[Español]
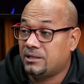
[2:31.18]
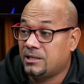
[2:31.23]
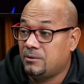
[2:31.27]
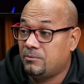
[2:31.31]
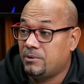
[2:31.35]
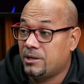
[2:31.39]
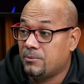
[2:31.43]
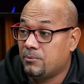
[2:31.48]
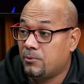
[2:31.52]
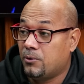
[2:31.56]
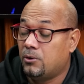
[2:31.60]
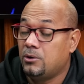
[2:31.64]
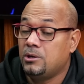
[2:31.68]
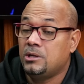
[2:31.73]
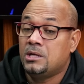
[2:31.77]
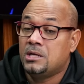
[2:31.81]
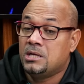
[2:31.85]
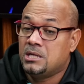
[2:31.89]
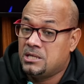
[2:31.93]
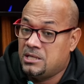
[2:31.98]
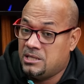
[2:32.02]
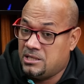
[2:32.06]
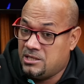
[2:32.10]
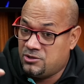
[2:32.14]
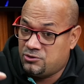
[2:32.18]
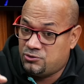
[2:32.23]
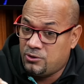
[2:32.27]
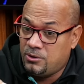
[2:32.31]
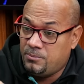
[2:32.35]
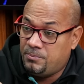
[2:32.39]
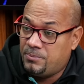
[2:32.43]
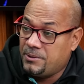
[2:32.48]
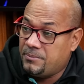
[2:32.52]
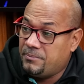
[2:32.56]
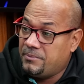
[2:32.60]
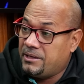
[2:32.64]
del béisbol, hizo
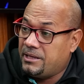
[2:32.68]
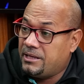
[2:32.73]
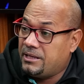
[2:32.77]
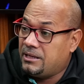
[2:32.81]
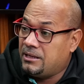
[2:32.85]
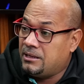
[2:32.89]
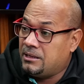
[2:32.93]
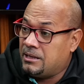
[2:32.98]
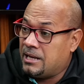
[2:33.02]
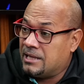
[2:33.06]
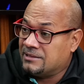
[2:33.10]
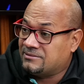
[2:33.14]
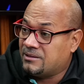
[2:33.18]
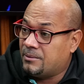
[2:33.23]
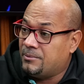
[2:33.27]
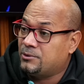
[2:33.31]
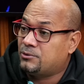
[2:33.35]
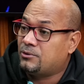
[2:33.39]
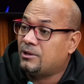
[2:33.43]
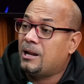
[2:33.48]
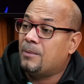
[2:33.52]
el primer lanzamiento